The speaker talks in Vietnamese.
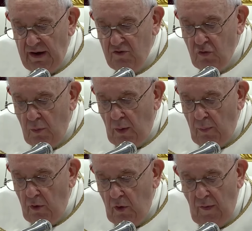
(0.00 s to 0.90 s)
Kế đến
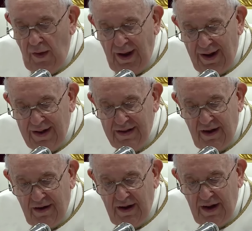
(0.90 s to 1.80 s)
còn một ngọn lửa
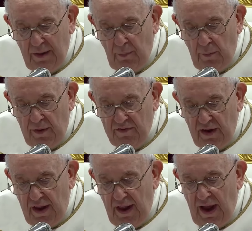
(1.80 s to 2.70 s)
khác là
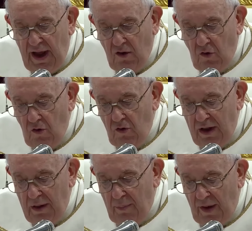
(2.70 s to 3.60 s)
than hồng.
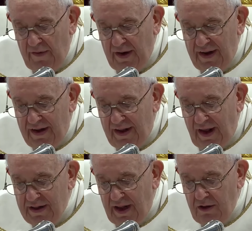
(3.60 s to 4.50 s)
Chúa cũng muốn thông
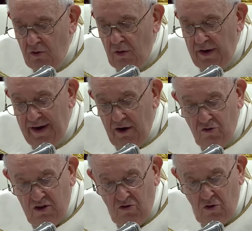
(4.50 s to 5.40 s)
ban điều này cho chúng
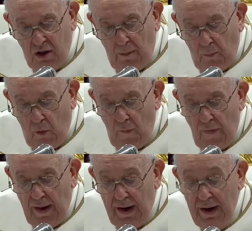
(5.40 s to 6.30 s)
ta, bởi
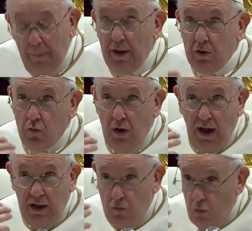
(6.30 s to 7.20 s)
vì giống như
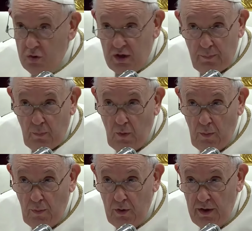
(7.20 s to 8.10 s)
Người, với sự
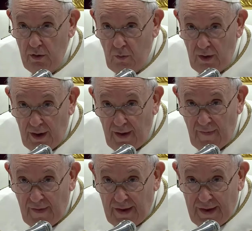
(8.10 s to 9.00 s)
hiền lành, trung
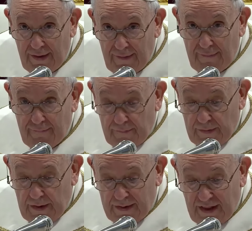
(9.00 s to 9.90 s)
tín, gần gũi
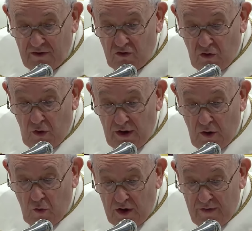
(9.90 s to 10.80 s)
và dịu dàng,
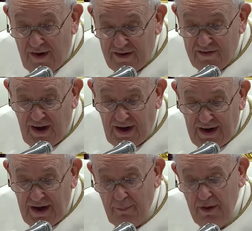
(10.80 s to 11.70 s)
chúng ta có
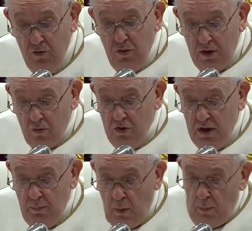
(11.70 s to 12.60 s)
thể làm cho nhiều người
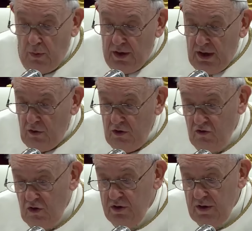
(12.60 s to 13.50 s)
cảm được sự
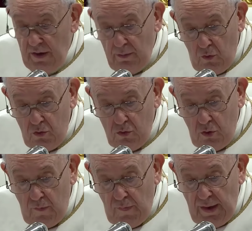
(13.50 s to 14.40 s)
hiện diện của Chúa
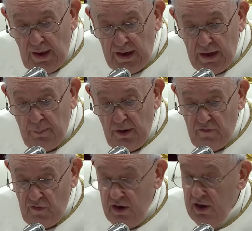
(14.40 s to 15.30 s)
Giêsu đang sống giữa
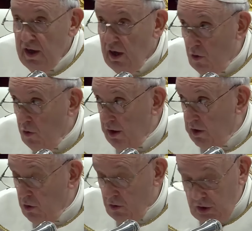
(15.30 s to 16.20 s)
chúng ta,
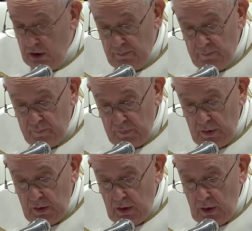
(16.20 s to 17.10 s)
một sự hiện diện hiển
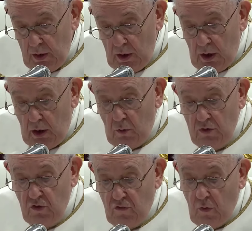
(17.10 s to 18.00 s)
nhiên và
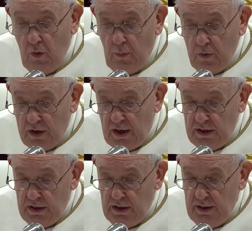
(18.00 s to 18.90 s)
cả cách mầu nhiệm,
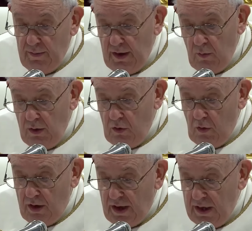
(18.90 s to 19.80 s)
đến nỗi
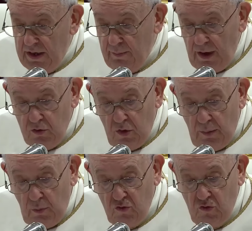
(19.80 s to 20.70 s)
không cần phải hỏi
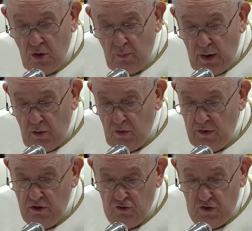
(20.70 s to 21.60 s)
ông là ai,
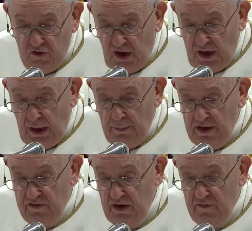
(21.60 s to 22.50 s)
bởi vì
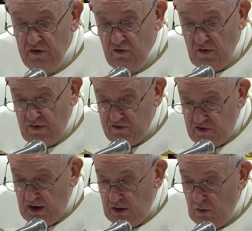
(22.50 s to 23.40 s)
chính trái tim đã nói
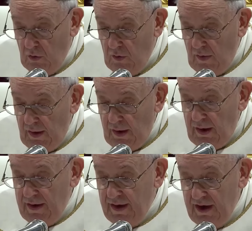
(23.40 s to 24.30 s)
lên rằng đó
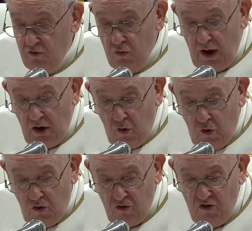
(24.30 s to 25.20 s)
chính là Người,
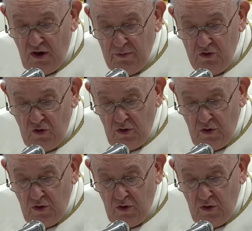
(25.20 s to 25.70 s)
là Chúa.